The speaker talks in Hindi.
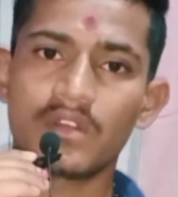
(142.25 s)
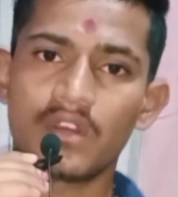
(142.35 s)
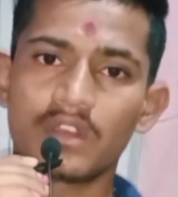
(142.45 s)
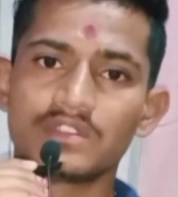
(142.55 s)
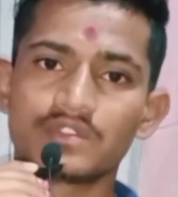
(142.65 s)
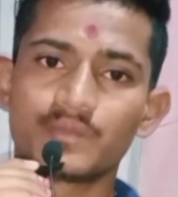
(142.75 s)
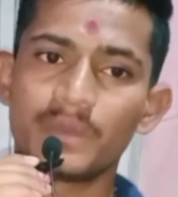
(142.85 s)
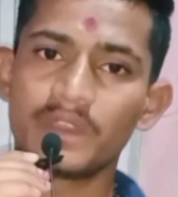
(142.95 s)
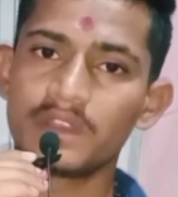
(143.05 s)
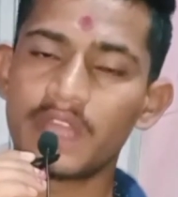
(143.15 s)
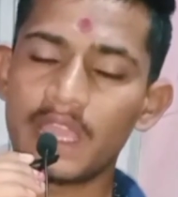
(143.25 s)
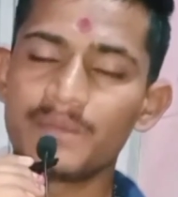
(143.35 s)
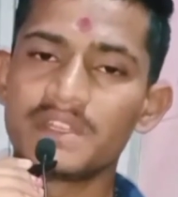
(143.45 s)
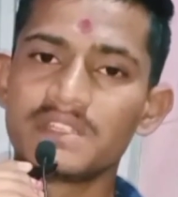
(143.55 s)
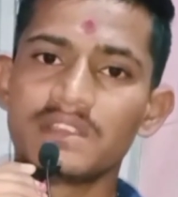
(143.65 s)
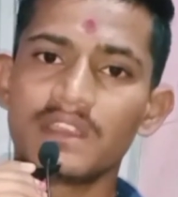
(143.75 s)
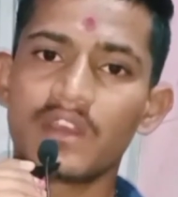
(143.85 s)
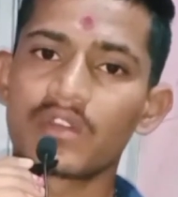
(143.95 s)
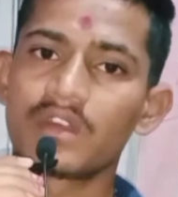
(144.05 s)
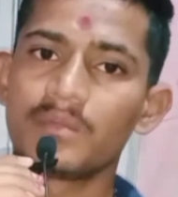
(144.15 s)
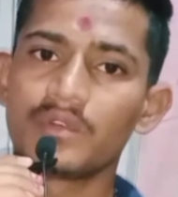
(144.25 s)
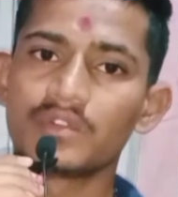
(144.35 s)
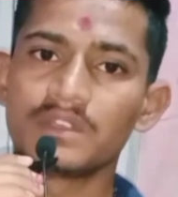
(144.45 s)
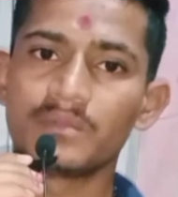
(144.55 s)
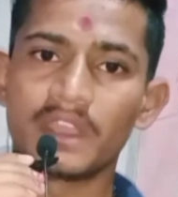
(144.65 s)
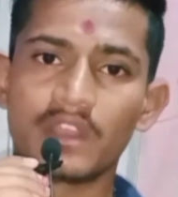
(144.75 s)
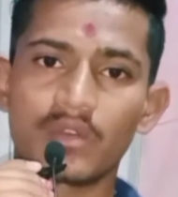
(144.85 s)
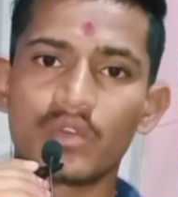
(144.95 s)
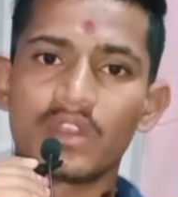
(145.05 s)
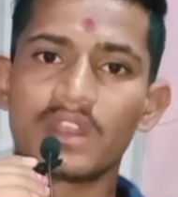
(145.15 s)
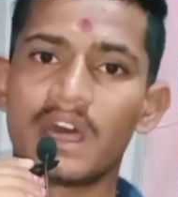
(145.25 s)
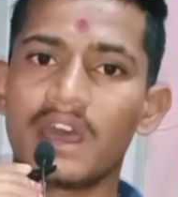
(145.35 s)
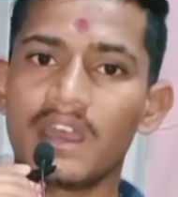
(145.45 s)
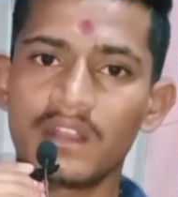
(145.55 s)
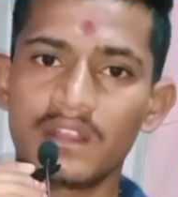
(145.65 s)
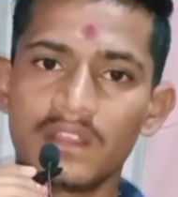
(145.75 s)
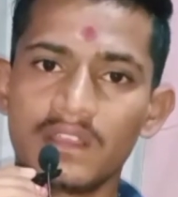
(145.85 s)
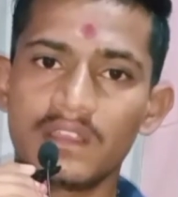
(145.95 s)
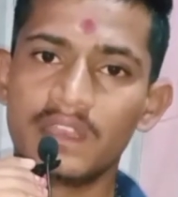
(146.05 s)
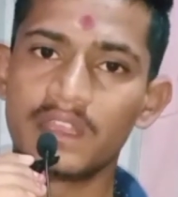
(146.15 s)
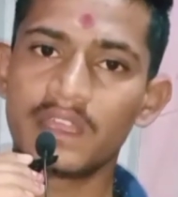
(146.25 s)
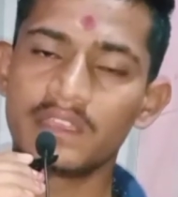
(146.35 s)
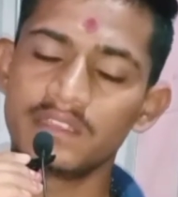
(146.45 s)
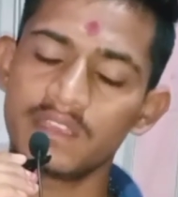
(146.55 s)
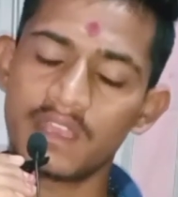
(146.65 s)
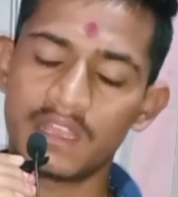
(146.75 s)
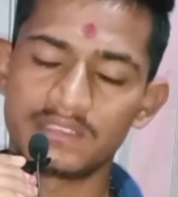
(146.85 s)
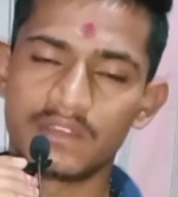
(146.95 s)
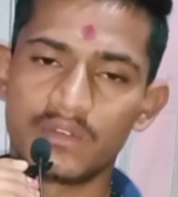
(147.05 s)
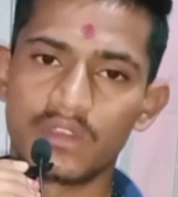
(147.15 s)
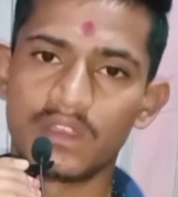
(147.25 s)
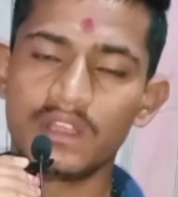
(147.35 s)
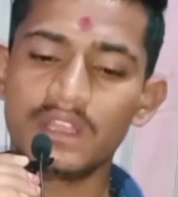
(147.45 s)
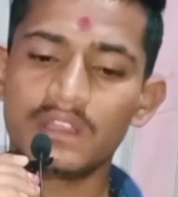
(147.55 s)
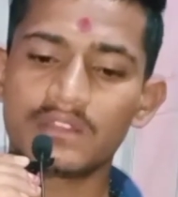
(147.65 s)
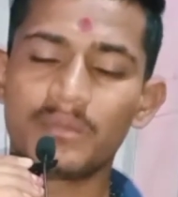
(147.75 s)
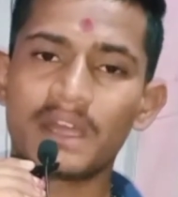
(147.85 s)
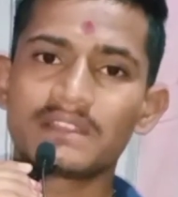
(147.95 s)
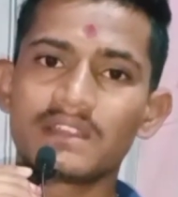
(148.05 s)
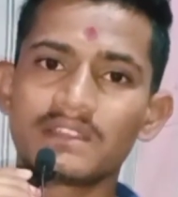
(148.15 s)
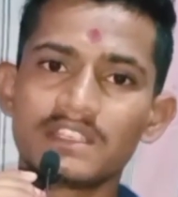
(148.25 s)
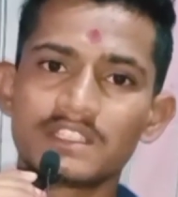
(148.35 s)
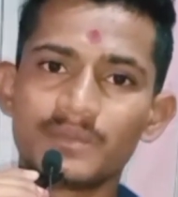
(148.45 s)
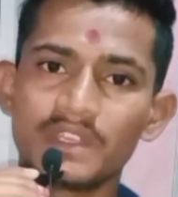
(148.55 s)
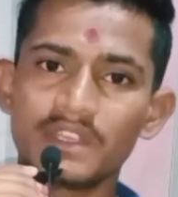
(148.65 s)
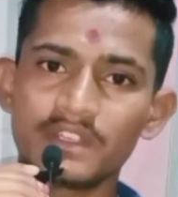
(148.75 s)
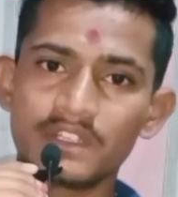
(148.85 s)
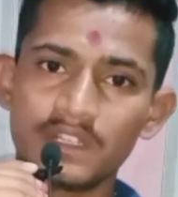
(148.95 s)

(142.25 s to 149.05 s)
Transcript: और जिस पे डायबिटीज़ है और गर्भवती महिला को ना लेना ही अच्छा होगा तो बात करते हैं इसमें